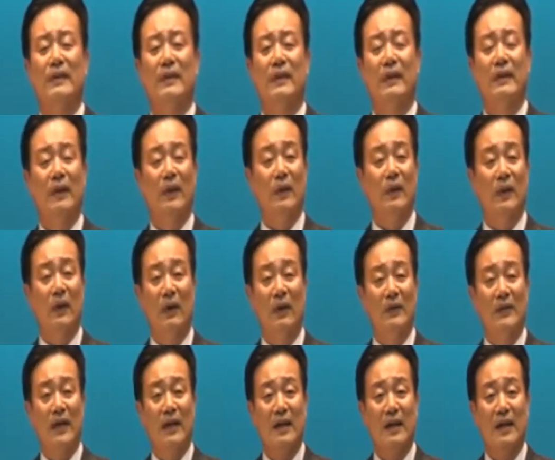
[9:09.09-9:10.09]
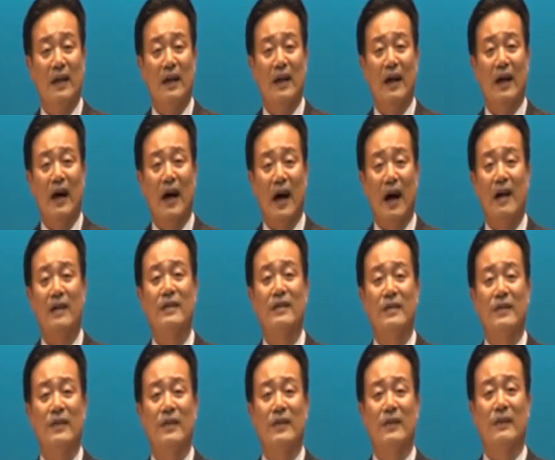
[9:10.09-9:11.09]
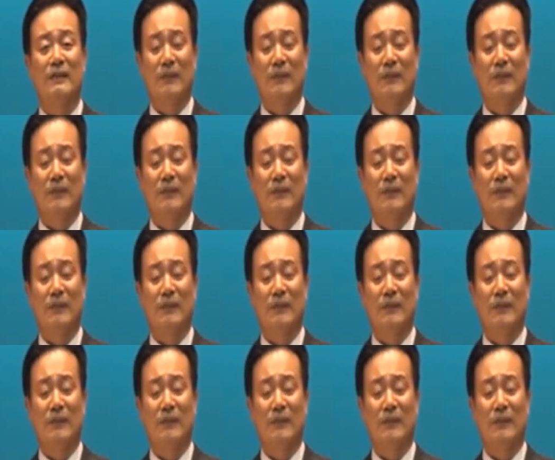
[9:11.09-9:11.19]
그리고 더 잘 아시죠.